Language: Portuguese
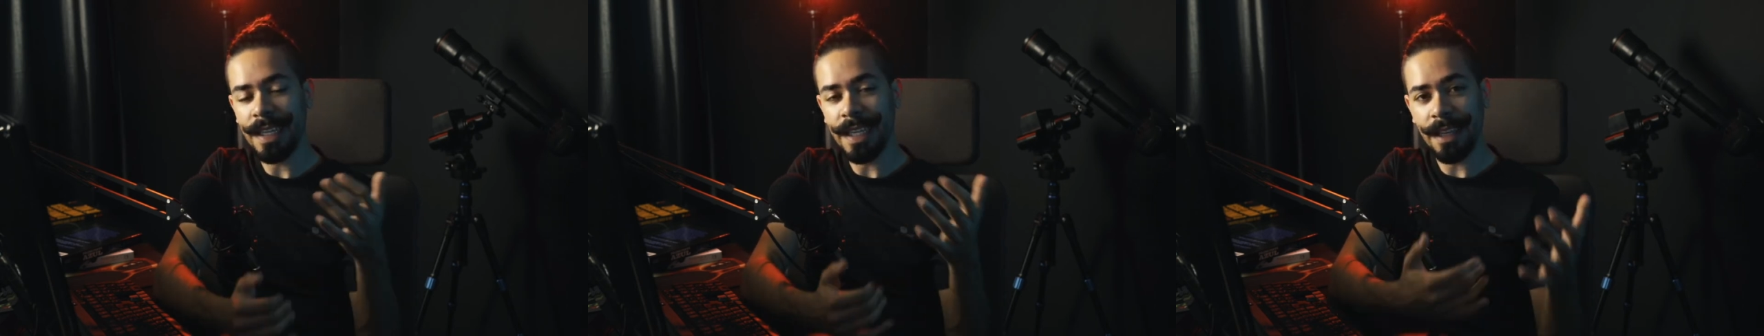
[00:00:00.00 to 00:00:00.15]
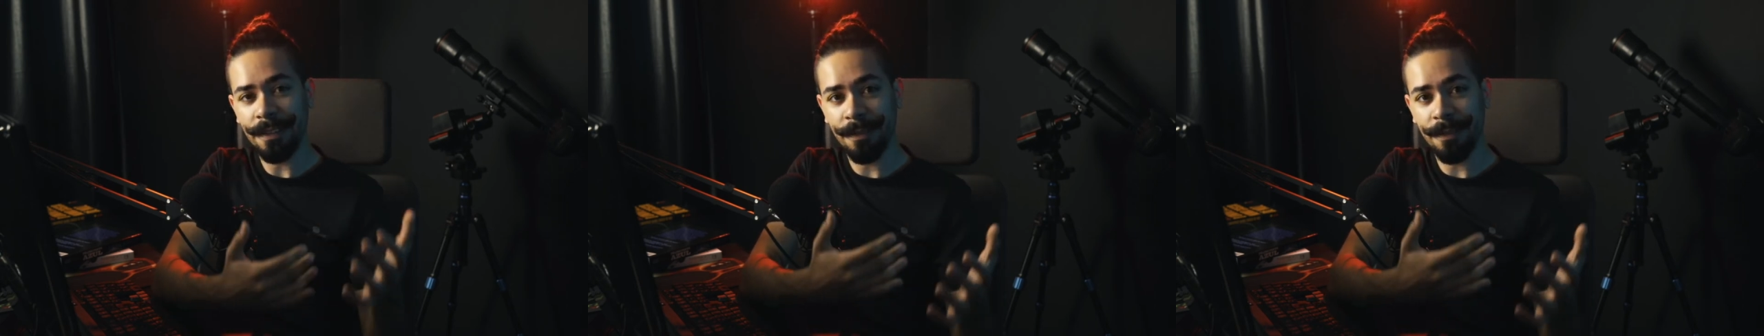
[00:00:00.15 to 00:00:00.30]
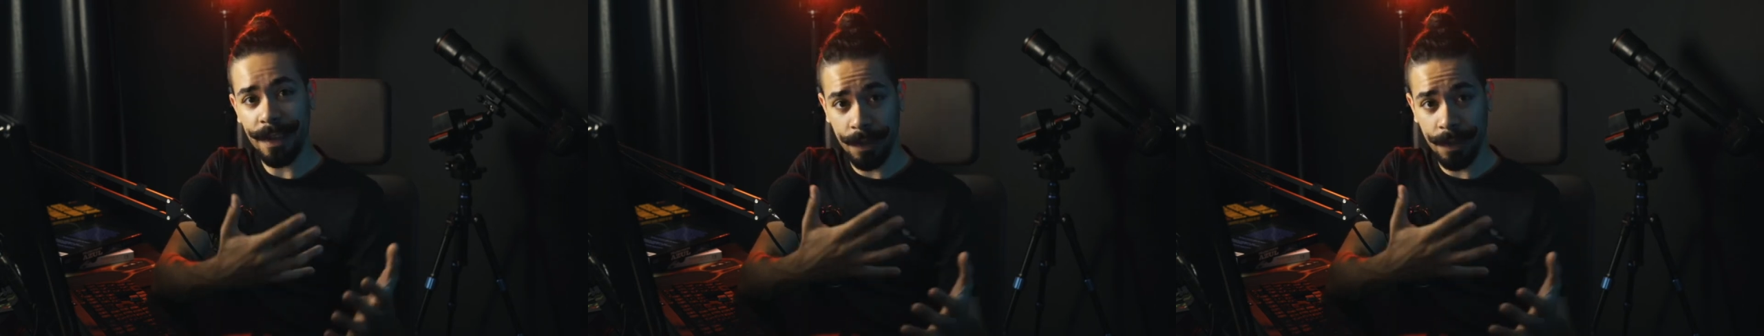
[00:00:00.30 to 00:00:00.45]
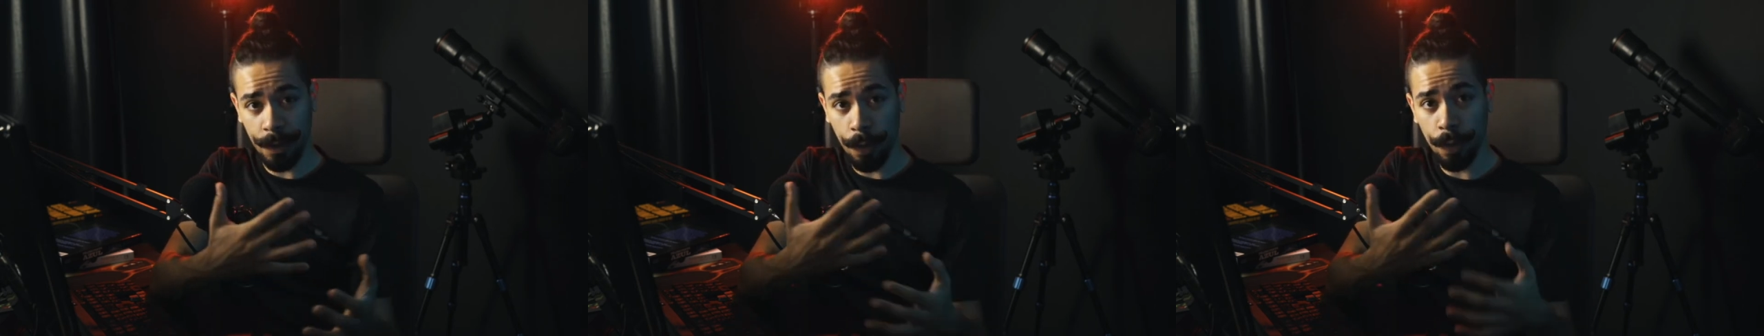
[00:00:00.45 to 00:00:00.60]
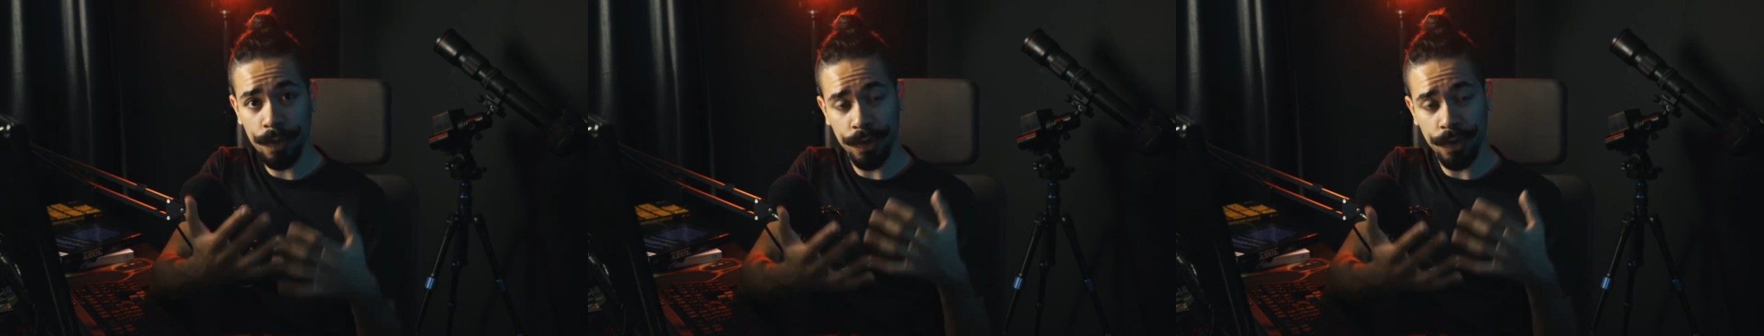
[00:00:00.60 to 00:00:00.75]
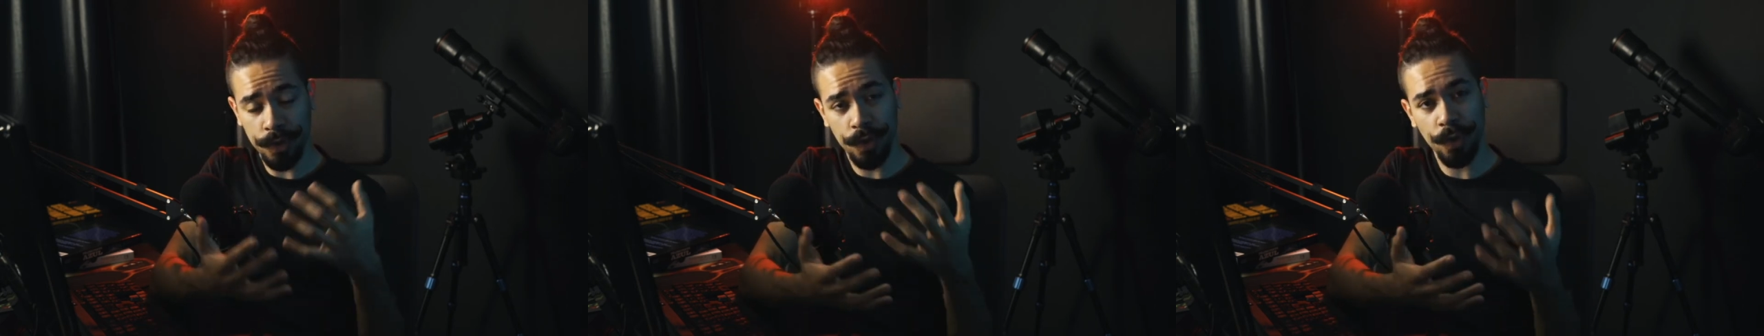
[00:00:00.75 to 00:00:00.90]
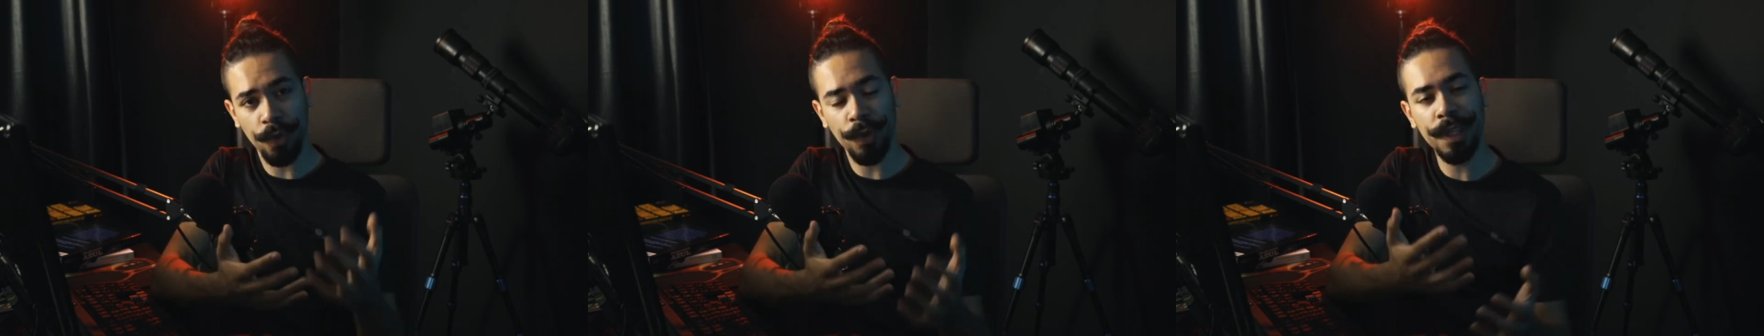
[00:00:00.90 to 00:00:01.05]
E ele vai
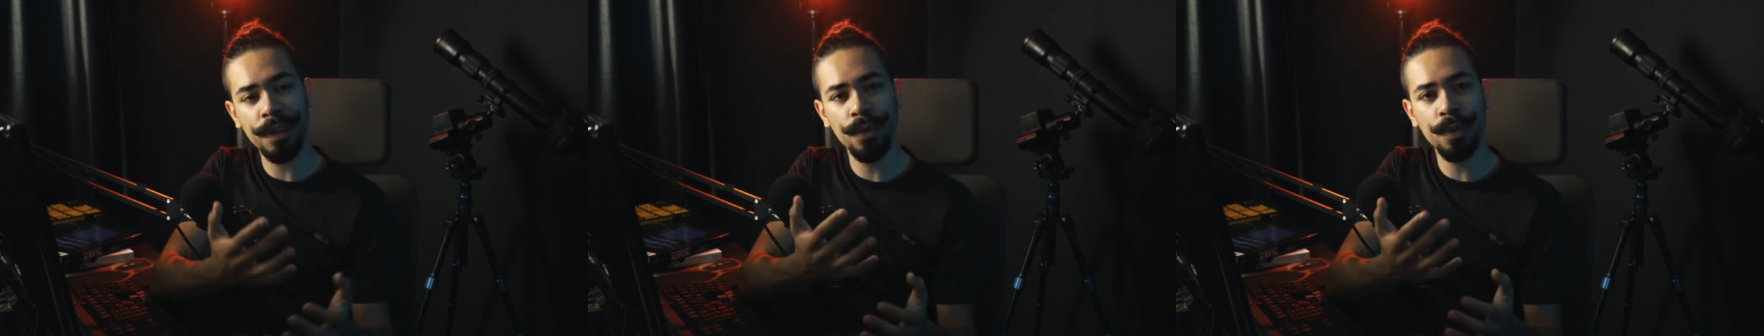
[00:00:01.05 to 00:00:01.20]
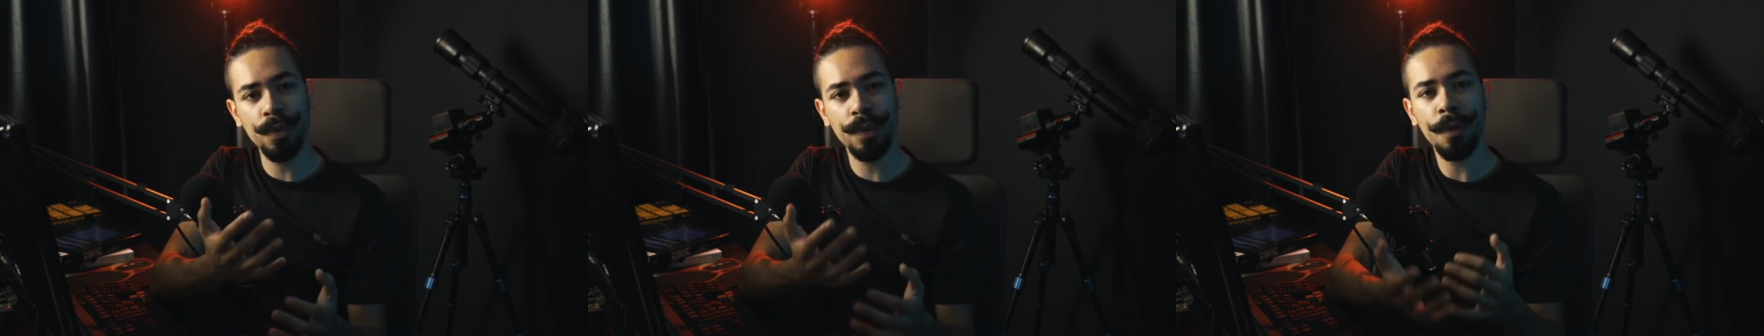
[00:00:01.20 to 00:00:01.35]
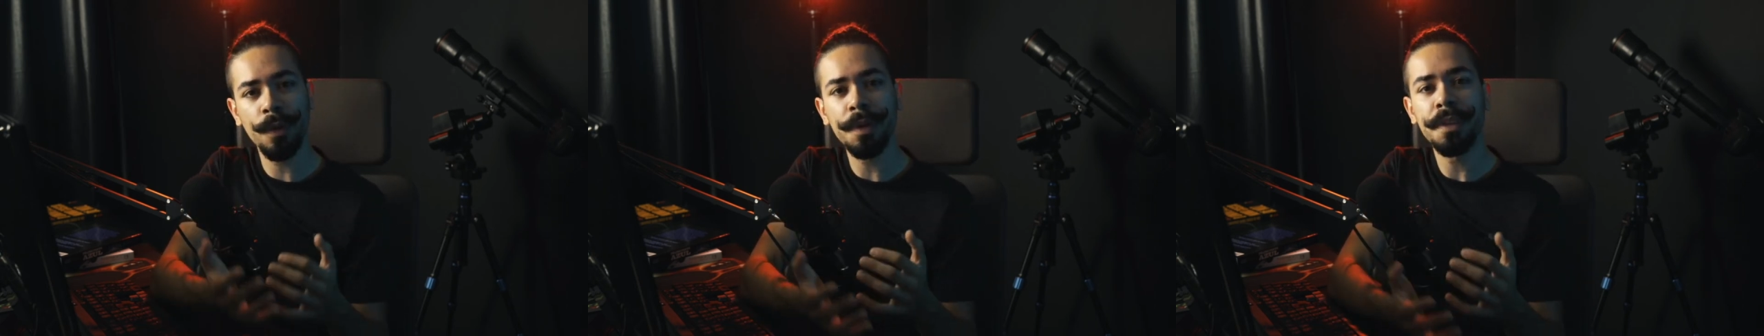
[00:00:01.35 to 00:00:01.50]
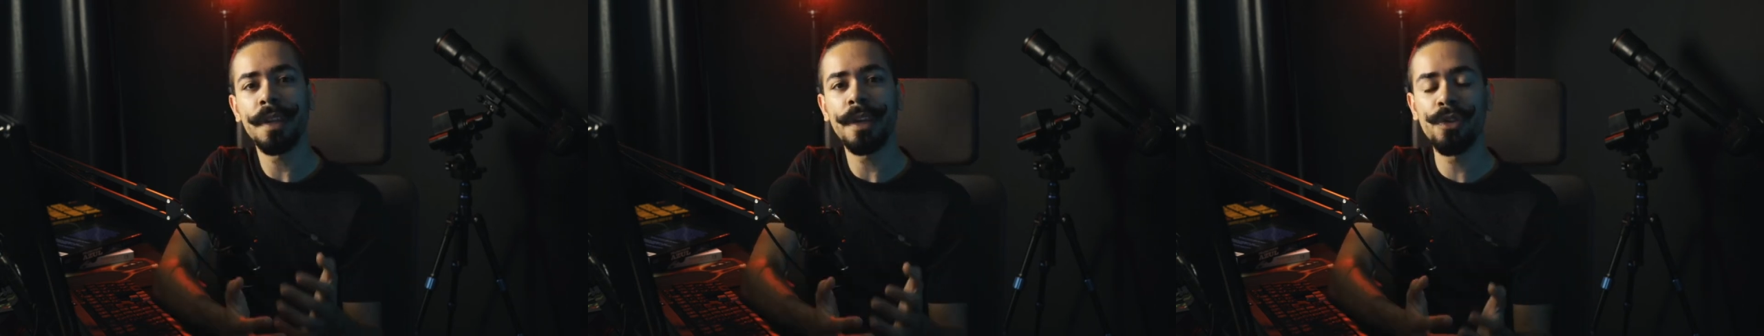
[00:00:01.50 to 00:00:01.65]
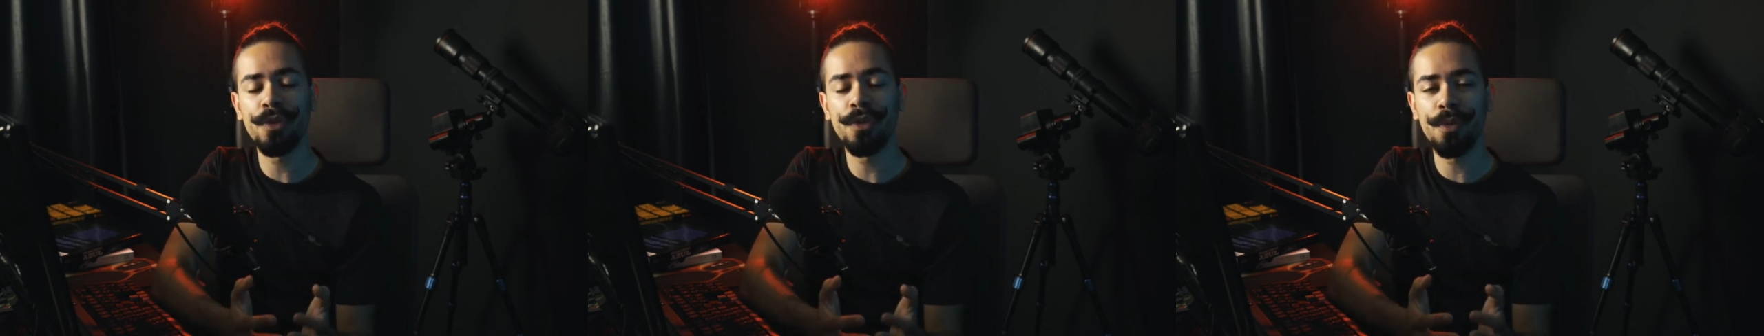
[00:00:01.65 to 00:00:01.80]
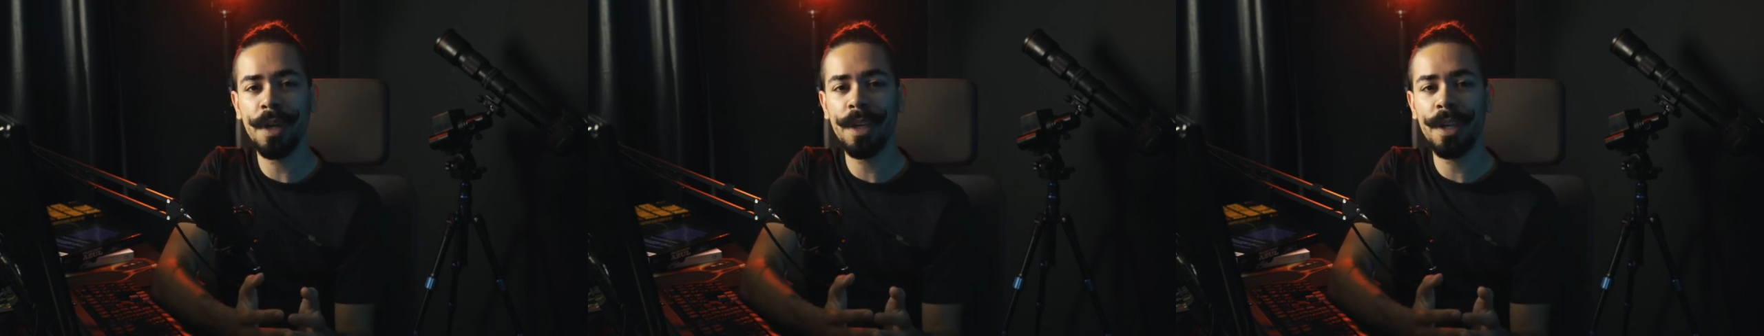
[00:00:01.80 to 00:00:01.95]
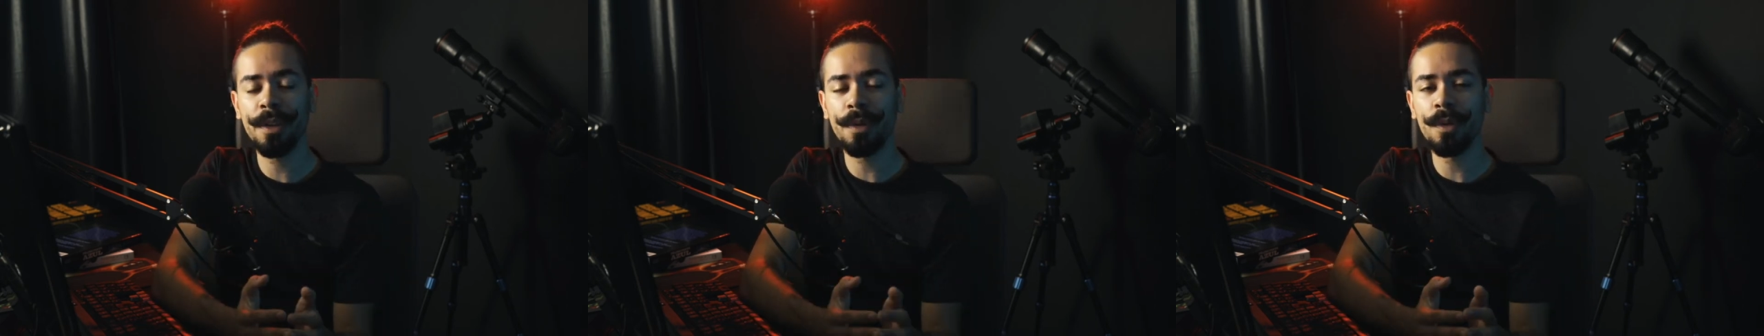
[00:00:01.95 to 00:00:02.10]
construindo o teu
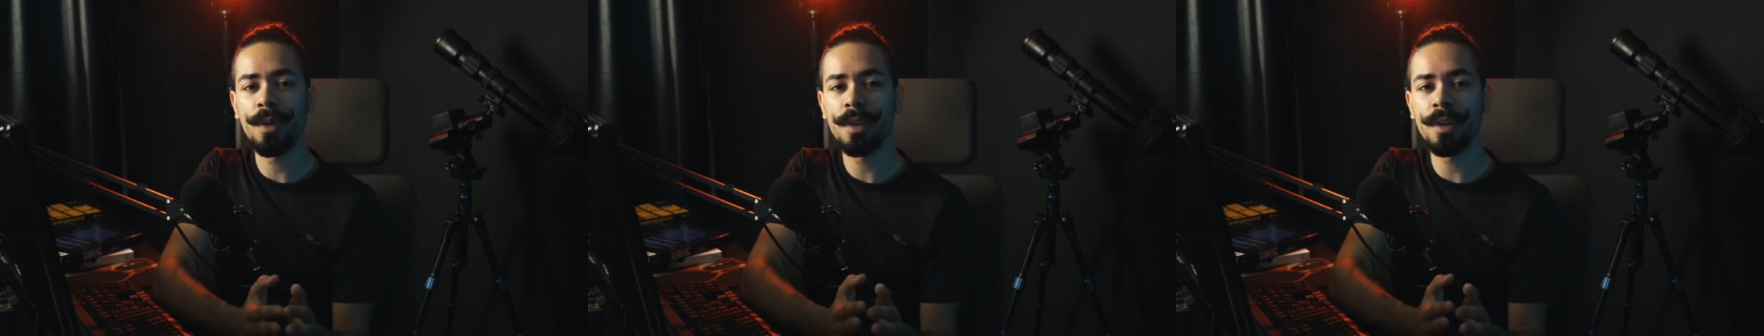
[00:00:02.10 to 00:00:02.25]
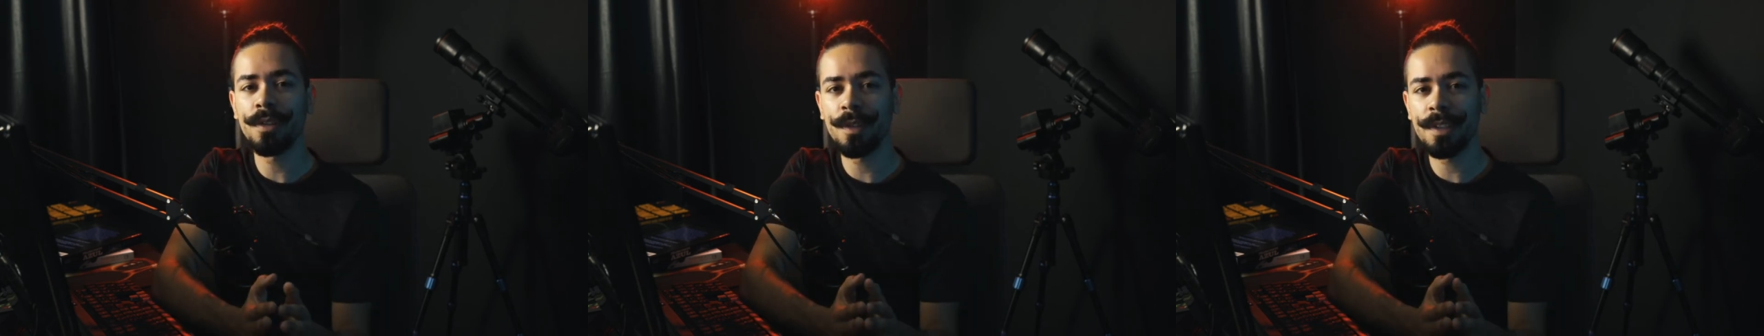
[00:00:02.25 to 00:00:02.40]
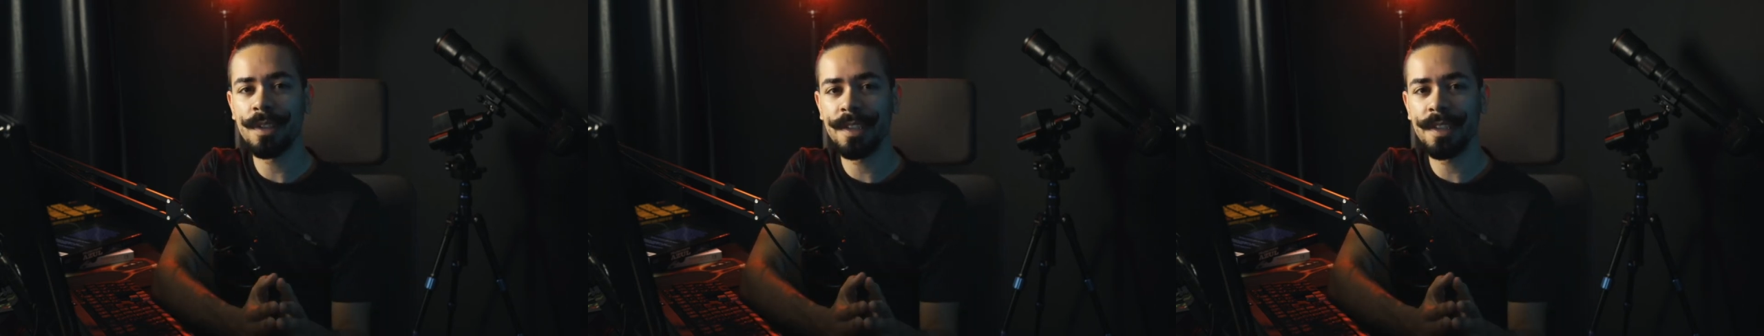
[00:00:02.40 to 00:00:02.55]
entendimento enquanto